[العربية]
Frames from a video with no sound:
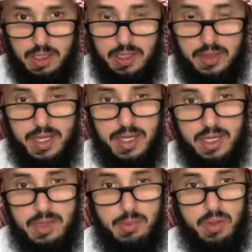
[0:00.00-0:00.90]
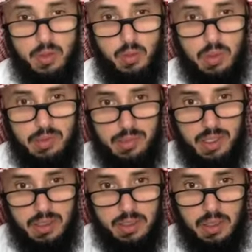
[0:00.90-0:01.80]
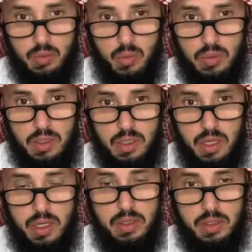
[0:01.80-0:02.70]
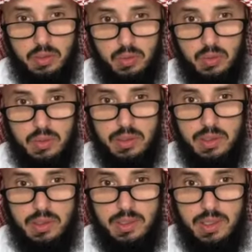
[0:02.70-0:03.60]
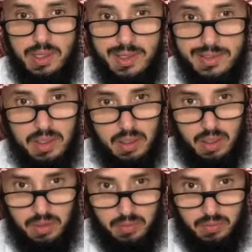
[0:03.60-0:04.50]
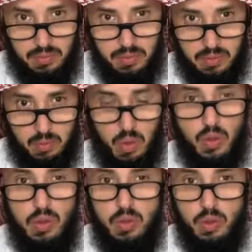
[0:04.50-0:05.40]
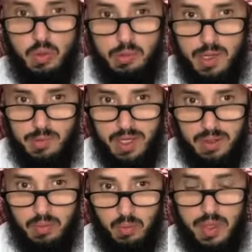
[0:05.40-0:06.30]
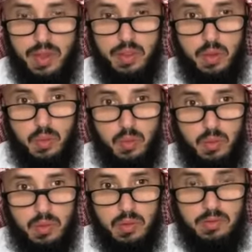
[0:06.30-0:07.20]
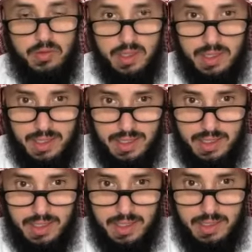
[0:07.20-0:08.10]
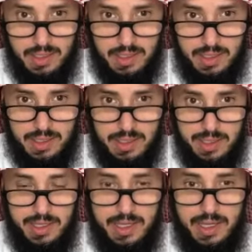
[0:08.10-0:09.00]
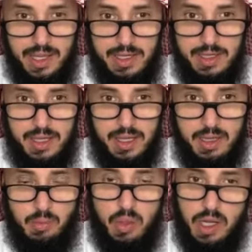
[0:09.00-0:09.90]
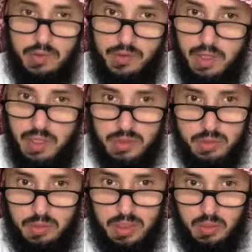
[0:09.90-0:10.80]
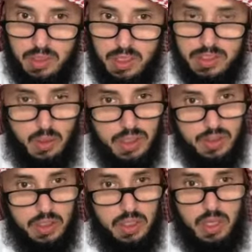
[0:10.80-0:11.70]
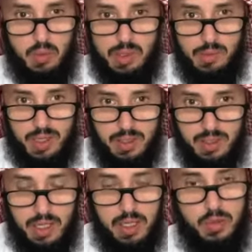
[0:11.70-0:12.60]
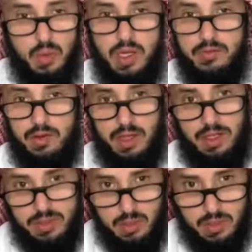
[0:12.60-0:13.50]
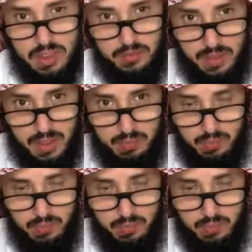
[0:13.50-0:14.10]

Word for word: لذلك بعض العلماء يقول أنه لا صغائر وكل الذنوب كبائر ونظروا في ذلك إلى أنها مخالفة لله سبحانه وتعالى سواء صغيرة أو كبيرة أن تخالف الله عز وجل فيها